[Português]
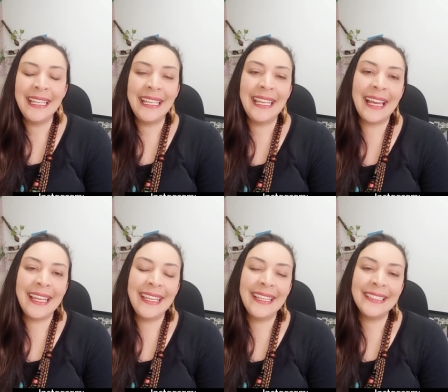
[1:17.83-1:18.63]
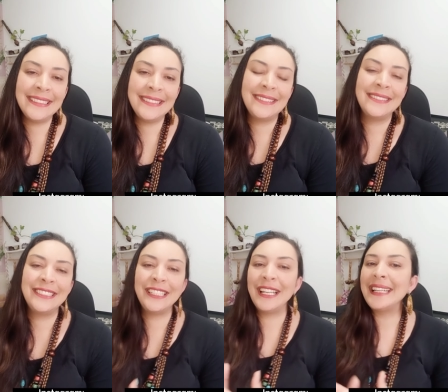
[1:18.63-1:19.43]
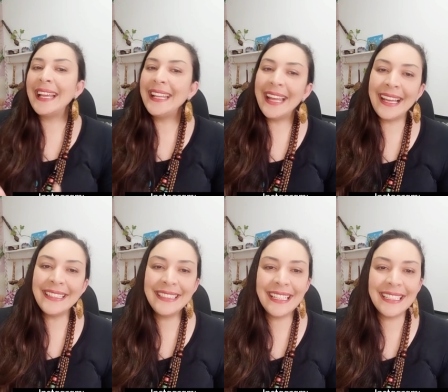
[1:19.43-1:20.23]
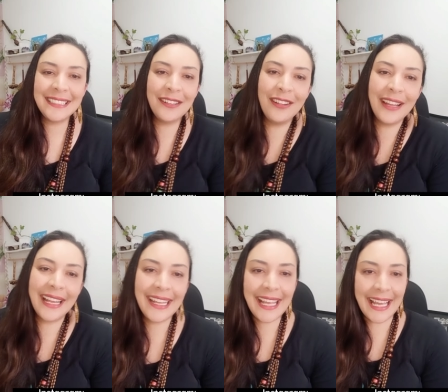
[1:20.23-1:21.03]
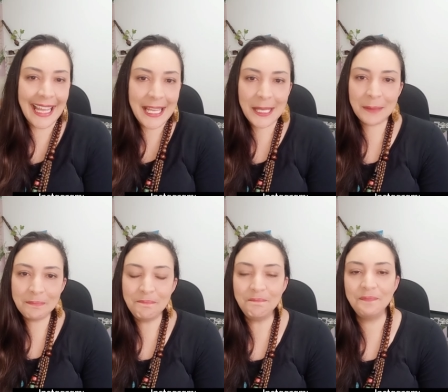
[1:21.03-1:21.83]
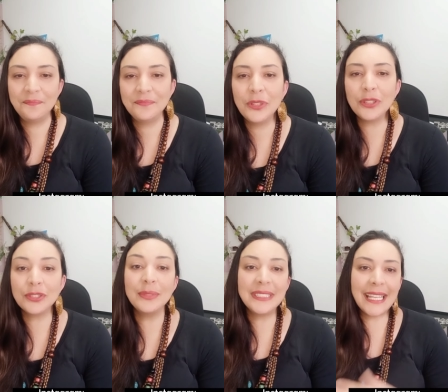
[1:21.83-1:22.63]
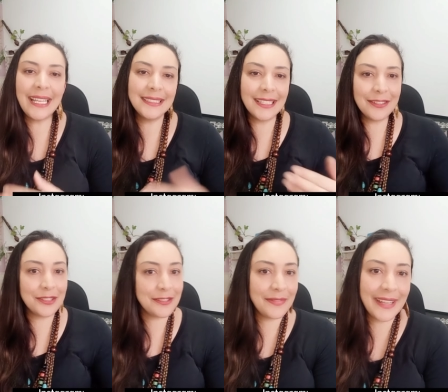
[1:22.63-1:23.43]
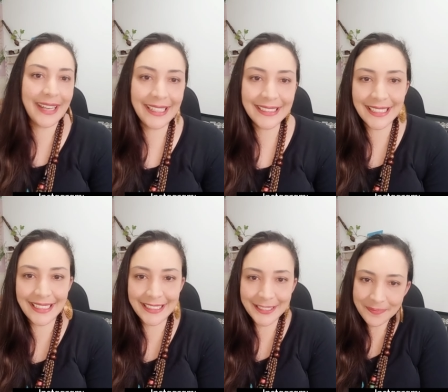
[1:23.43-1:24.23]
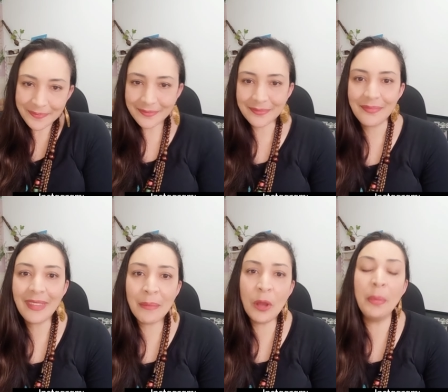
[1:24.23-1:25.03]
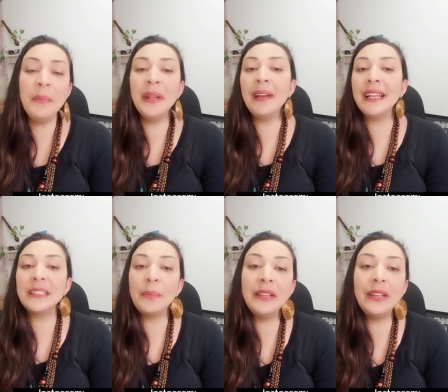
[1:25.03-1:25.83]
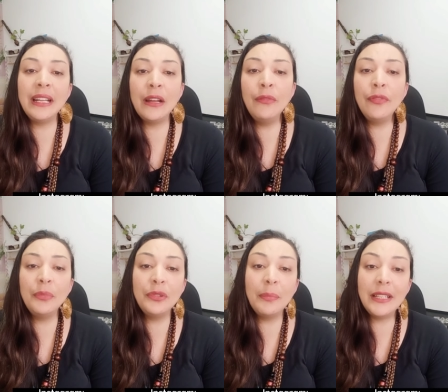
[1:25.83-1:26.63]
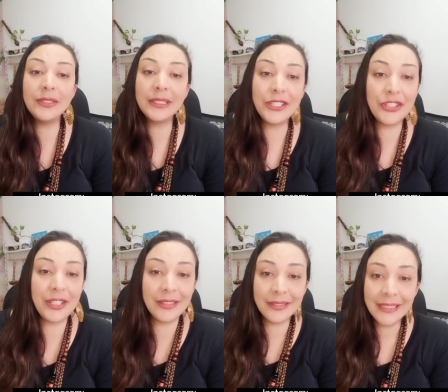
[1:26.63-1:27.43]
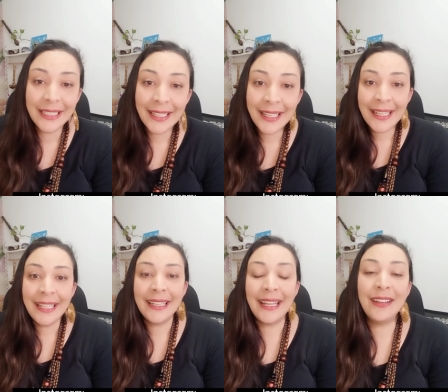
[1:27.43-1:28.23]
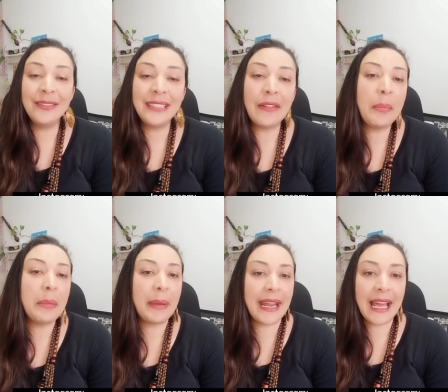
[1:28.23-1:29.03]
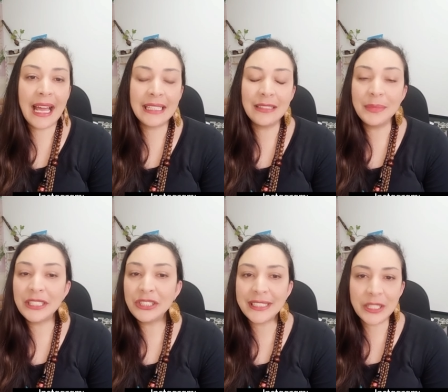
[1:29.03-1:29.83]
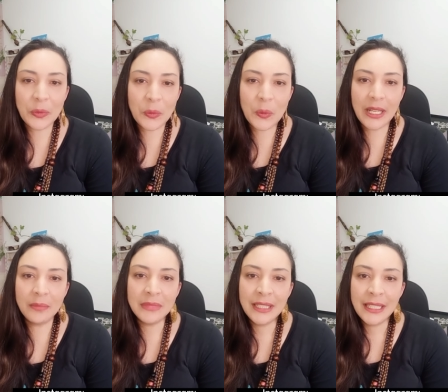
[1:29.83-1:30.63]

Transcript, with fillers: E aí tinha a Tainá e nasceu Lorena e Kaique. Todos com seis anos de diferença ainda. Meu primeiro casamento ele não foi muito bem sucedido, né? Eu não estava preparada, não me sentia segura,